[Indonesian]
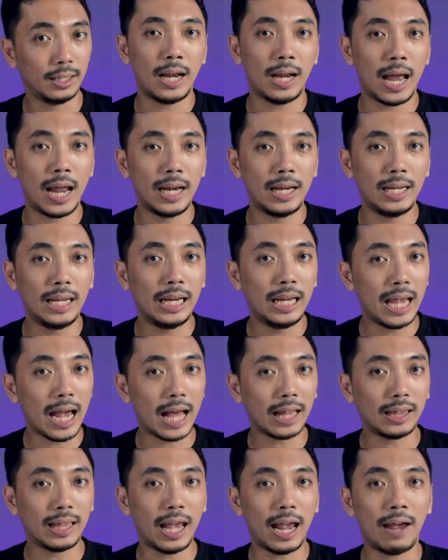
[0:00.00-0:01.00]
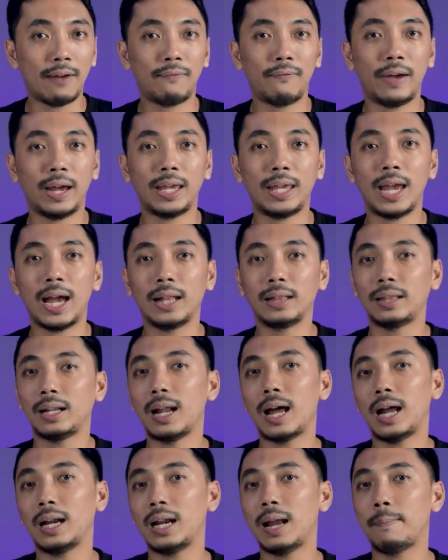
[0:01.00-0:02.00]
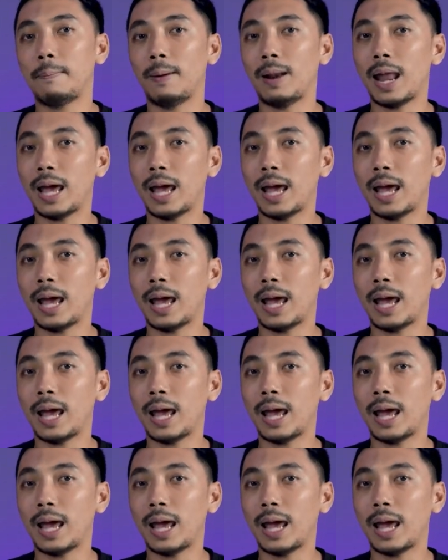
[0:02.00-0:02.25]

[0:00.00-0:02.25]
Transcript: Dan dilihat efeknya terhadap